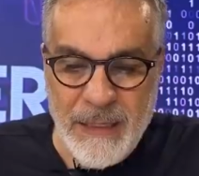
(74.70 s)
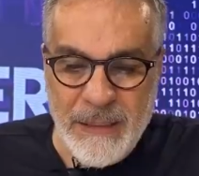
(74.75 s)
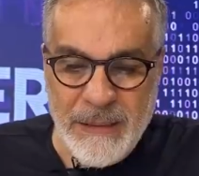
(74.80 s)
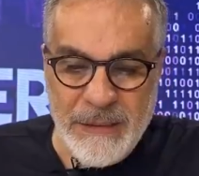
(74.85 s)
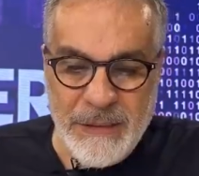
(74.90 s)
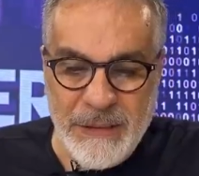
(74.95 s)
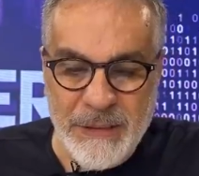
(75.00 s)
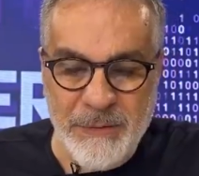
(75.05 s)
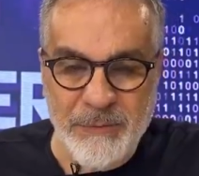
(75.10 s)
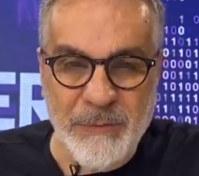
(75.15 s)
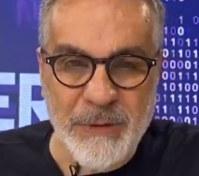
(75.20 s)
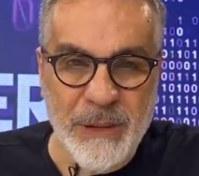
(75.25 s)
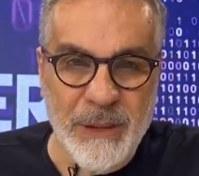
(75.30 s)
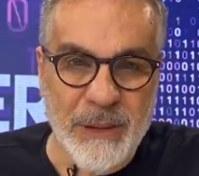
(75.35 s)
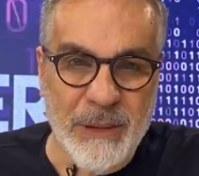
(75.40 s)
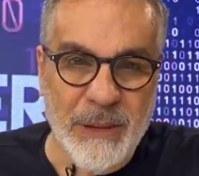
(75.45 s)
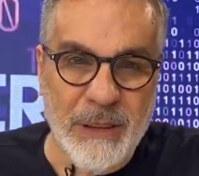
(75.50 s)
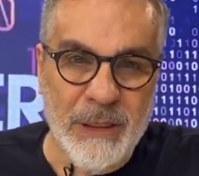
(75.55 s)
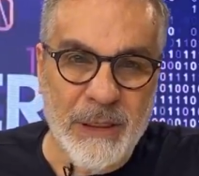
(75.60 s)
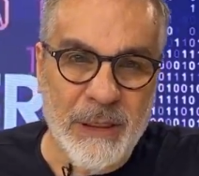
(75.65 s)

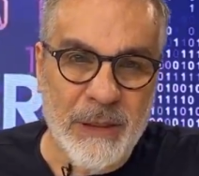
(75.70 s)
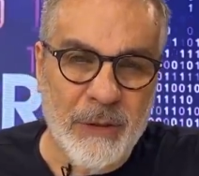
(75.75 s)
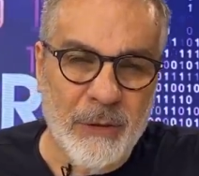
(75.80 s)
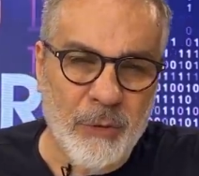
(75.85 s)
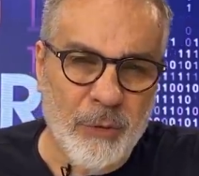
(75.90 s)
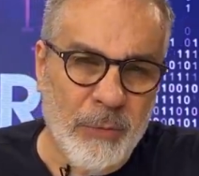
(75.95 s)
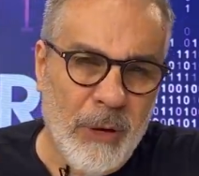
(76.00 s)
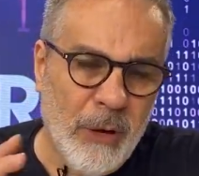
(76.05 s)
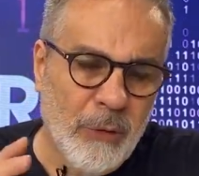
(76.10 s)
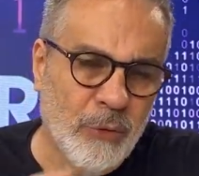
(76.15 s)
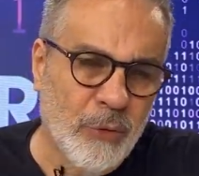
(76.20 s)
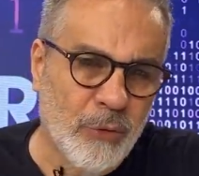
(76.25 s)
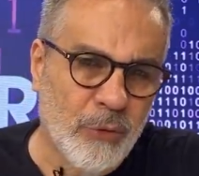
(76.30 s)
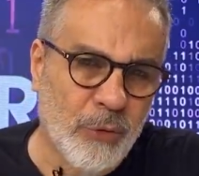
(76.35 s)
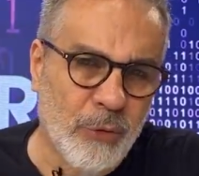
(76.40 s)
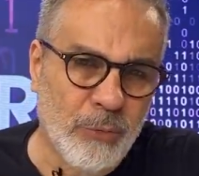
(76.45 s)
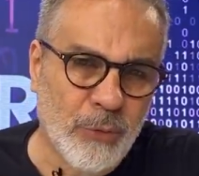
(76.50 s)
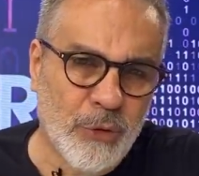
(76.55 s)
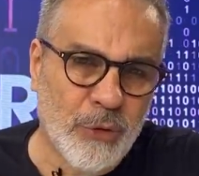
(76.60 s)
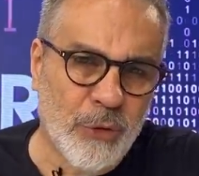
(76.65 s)
Şimdi e, Numan
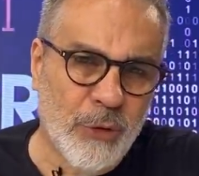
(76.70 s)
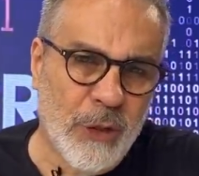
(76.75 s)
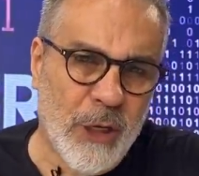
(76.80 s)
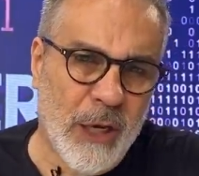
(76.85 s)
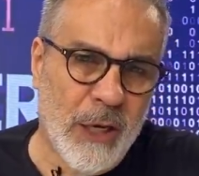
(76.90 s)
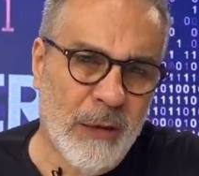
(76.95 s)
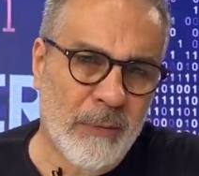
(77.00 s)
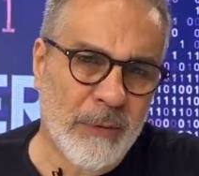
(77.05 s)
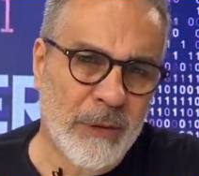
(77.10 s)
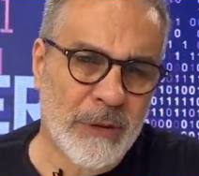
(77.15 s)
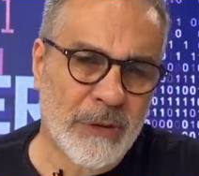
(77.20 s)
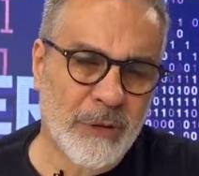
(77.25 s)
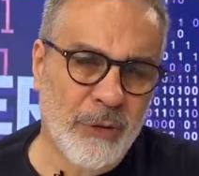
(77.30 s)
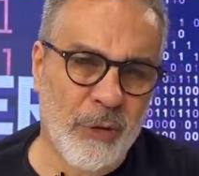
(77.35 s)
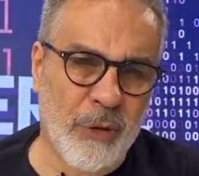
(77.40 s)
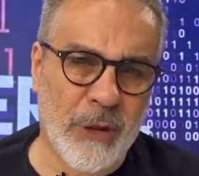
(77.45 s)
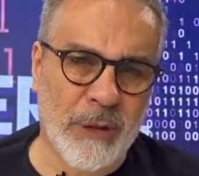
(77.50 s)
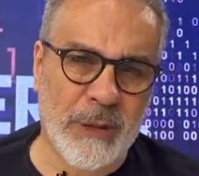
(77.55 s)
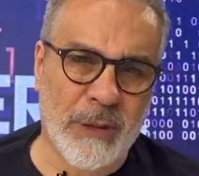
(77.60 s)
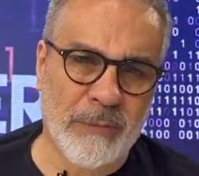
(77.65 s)
Kurtulmuştu galiba,
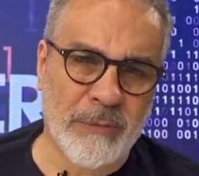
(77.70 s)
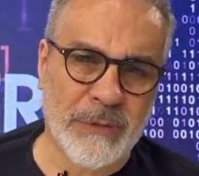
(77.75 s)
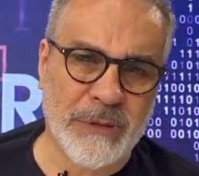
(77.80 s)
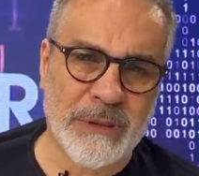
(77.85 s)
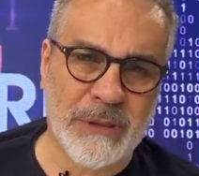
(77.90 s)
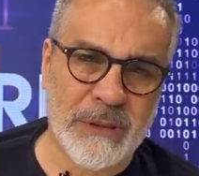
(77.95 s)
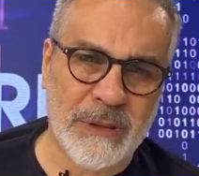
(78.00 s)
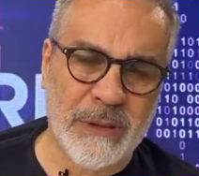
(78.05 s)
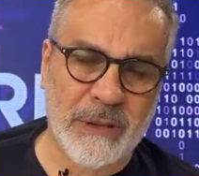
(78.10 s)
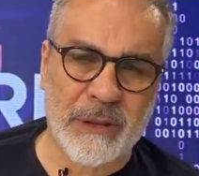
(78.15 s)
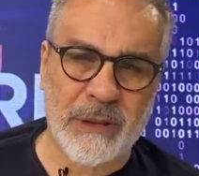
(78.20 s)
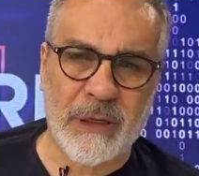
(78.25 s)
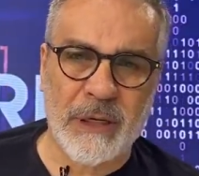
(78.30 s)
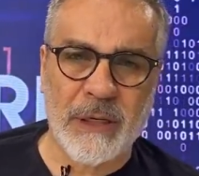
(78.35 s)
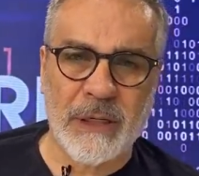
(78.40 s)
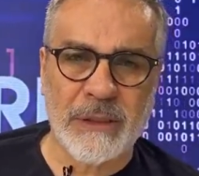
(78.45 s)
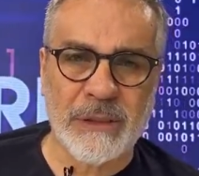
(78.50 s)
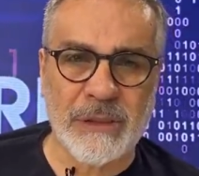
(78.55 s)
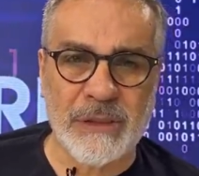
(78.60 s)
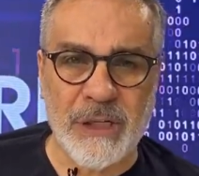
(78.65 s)
şöyle demişti.
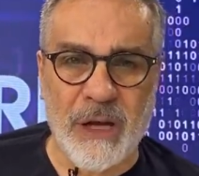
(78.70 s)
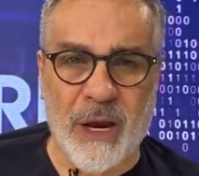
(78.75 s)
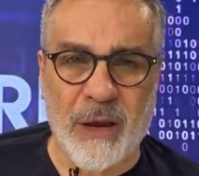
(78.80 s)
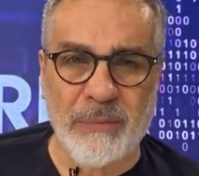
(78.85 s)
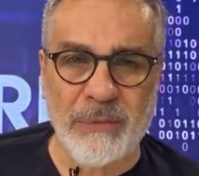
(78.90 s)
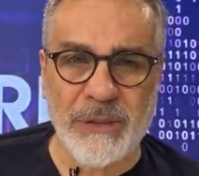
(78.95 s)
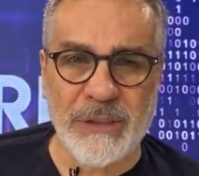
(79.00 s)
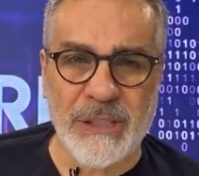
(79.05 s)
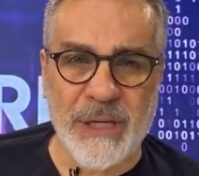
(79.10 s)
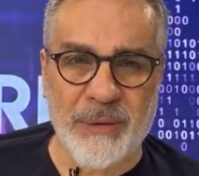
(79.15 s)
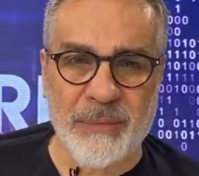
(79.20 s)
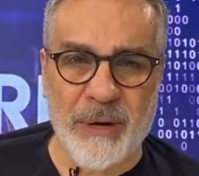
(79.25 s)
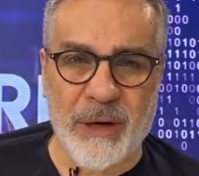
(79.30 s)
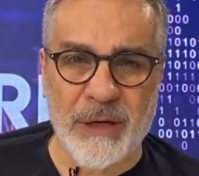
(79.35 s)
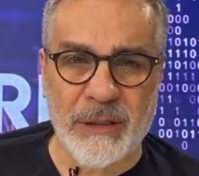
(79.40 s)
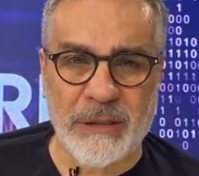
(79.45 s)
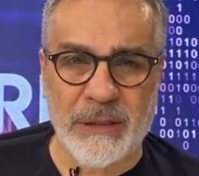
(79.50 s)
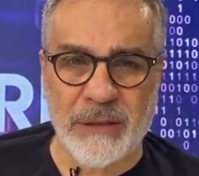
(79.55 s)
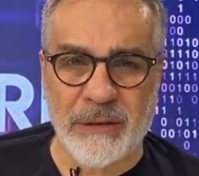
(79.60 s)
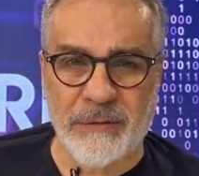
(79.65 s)
Cami
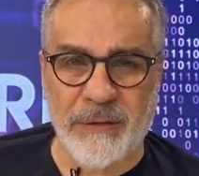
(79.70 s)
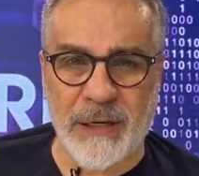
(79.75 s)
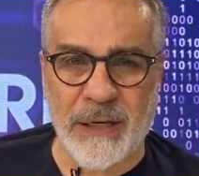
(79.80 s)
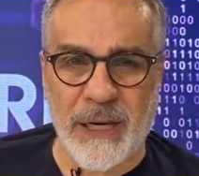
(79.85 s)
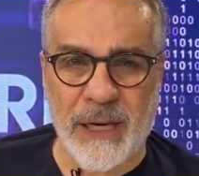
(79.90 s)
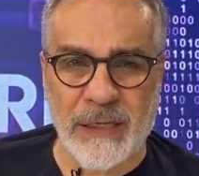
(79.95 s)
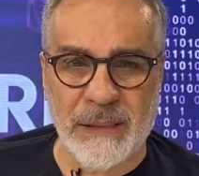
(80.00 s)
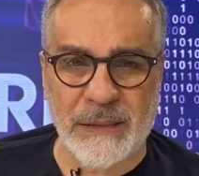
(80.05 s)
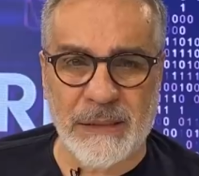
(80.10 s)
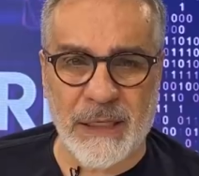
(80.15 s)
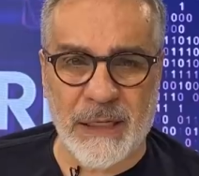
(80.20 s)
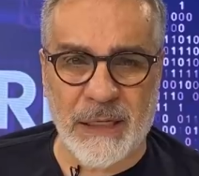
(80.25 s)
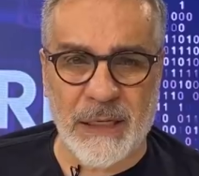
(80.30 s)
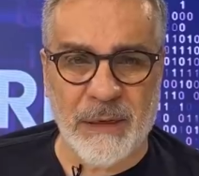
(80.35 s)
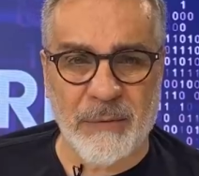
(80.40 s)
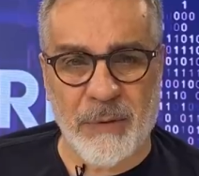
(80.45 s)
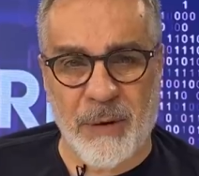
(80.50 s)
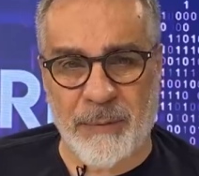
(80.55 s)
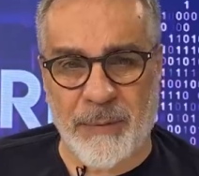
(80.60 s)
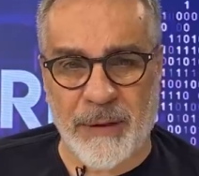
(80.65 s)
cemaatini ve gençleri,
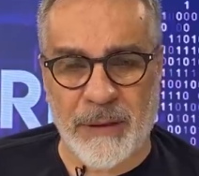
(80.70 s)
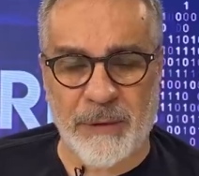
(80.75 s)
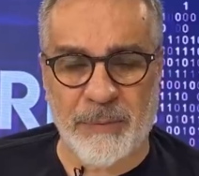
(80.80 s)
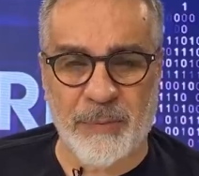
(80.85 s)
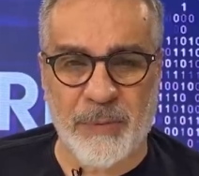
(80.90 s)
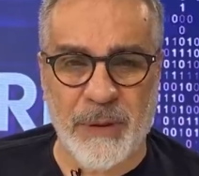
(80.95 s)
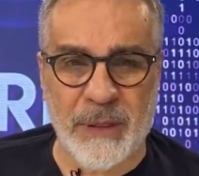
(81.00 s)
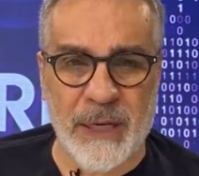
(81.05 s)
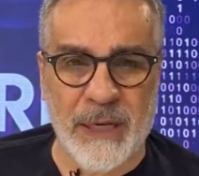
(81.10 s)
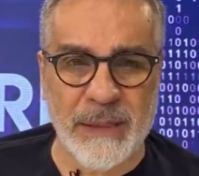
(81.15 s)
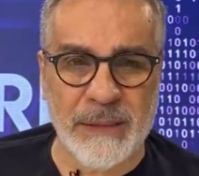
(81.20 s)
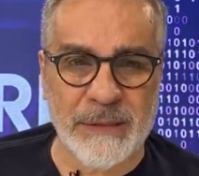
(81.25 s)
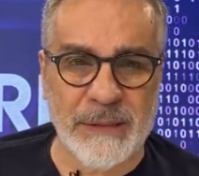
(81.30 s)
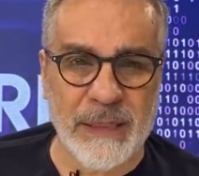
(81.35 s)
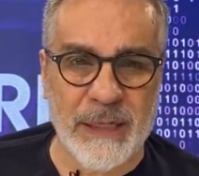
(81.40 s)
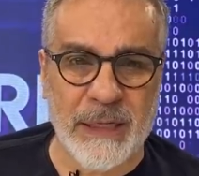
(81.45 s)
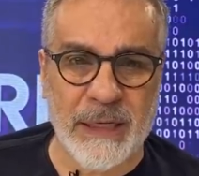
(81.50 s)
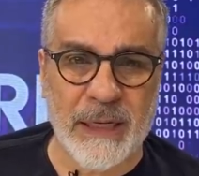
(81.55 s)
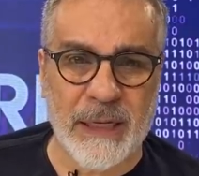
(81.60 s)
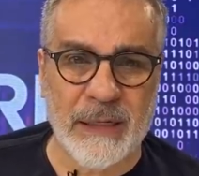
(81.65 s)
İmam Hatipli
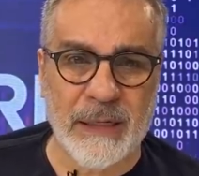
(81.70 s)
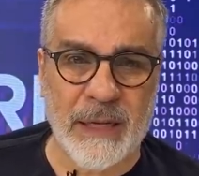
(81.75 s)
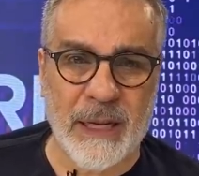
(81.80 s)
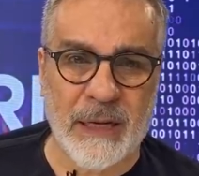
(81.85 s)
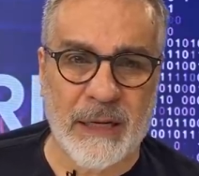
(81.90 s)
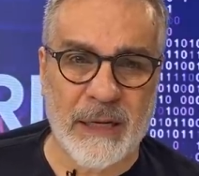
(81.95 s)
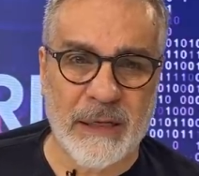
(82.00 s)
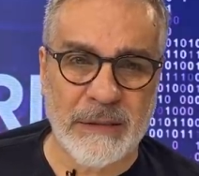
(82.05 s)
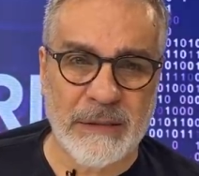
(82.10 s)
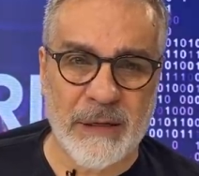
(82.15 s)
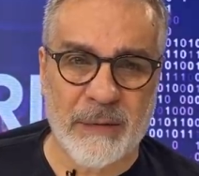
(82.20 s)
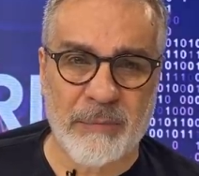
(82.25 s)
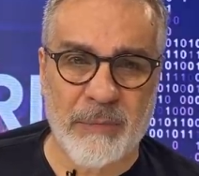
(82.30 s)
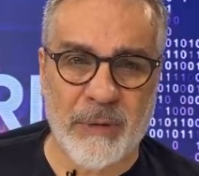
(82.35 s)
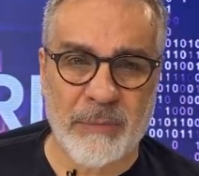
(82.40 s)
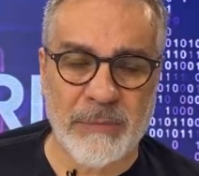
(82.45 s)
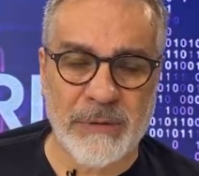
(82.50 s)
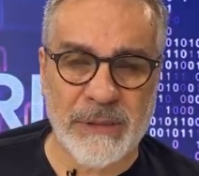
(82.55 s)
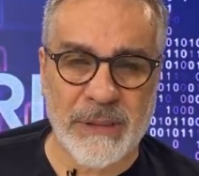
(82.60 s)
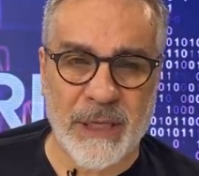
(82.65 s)
gençleri yeniden
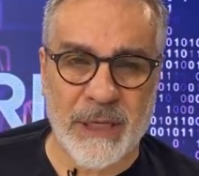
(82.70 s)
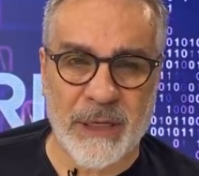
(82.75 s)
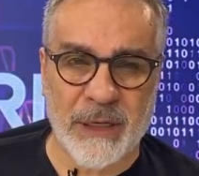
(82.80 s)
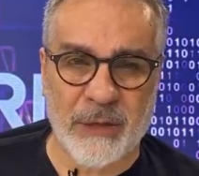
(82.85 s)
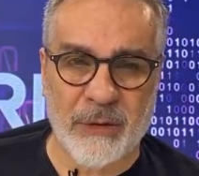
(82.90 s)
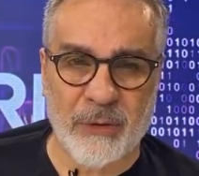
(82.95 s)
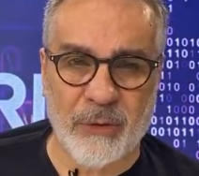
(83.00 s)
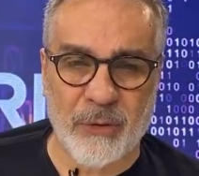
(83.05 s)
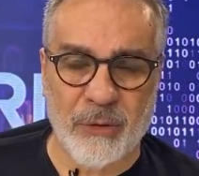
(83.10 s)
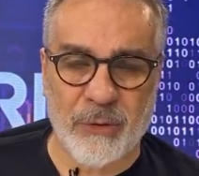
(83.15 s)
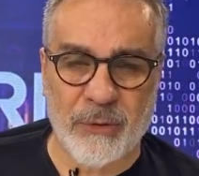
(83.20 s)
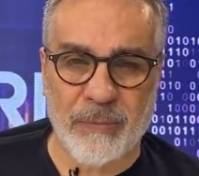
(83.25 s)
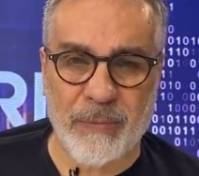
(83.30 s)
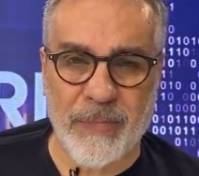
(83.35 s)
kazanmamız gerekiyor.